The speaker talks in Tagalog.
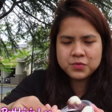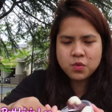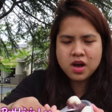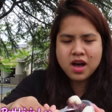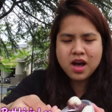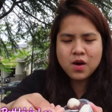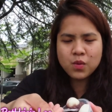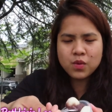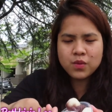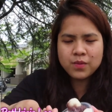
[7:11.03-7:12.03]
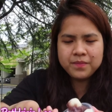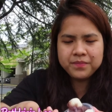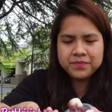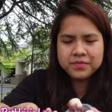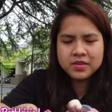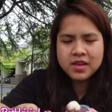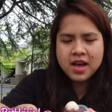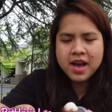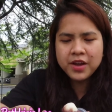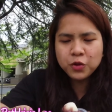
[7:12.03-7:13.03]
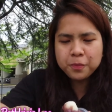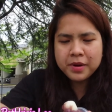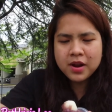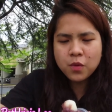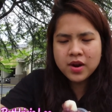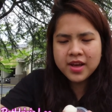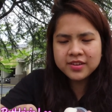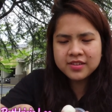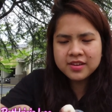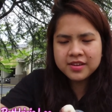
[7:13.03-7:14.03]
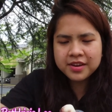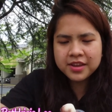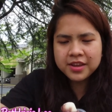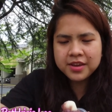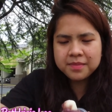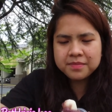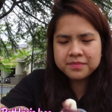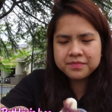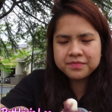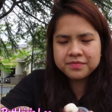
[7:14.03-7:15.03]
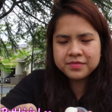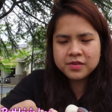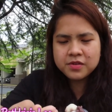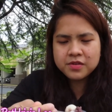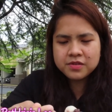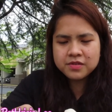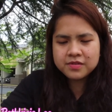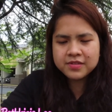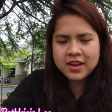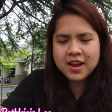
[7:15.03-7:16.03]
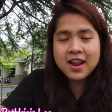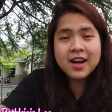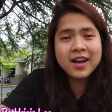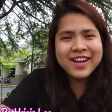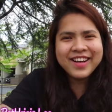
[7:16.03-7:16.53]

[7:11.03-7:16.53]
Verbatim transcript: Wow! Ay, ito pala wala siyang cream. No? Ay lang ah.